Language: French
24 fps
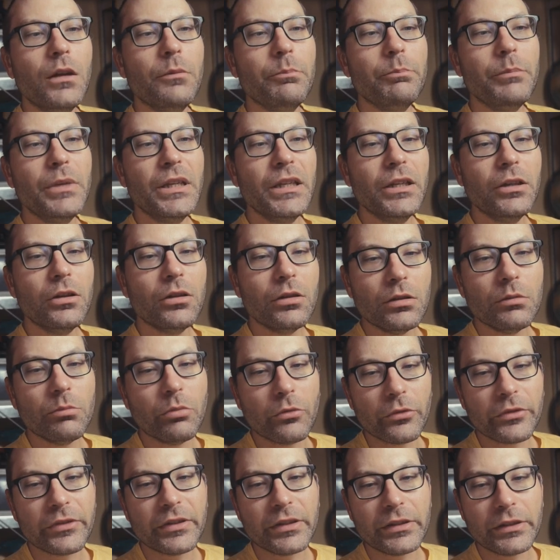Mais
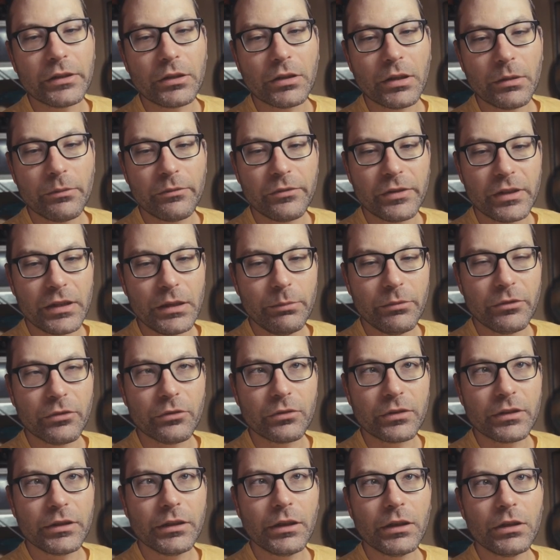bon, c'était quand même Philips
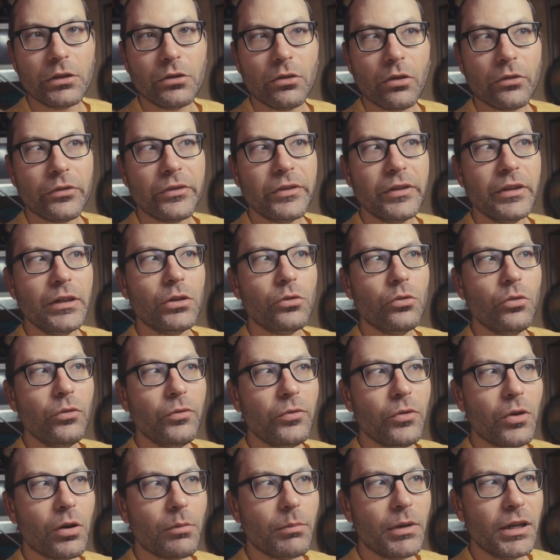qui a lancé le
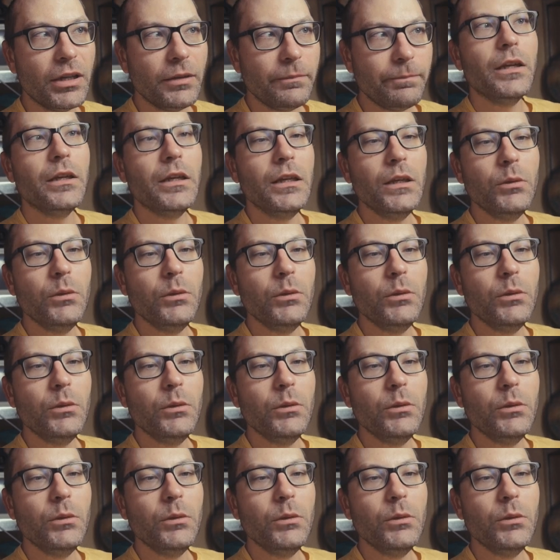format.